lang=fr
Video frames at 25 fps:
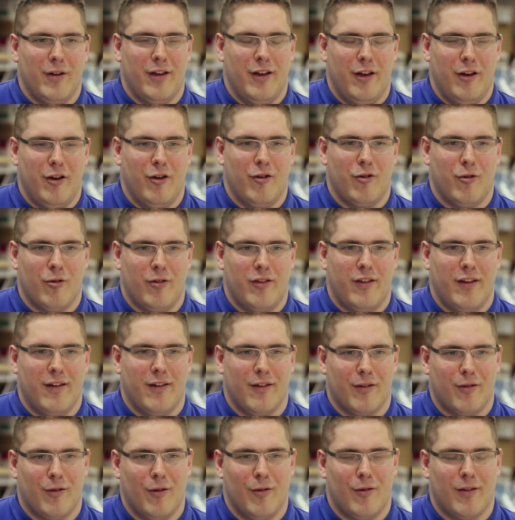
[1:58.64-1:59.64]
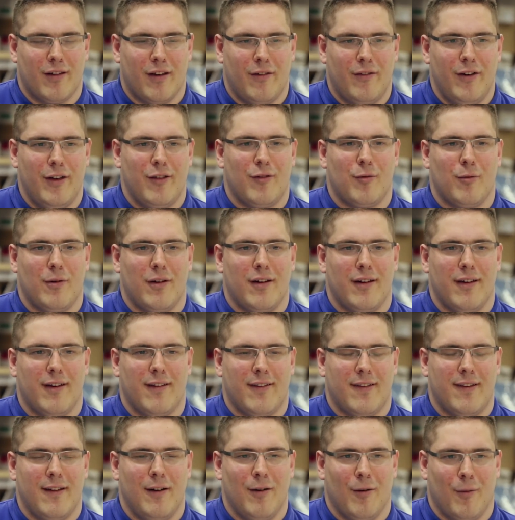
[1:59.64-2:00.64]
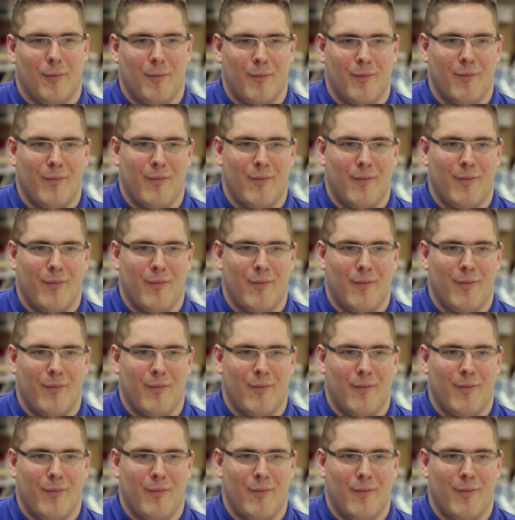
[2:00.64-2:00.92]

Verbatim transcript: et je tiens à ce que le travail soit excellent.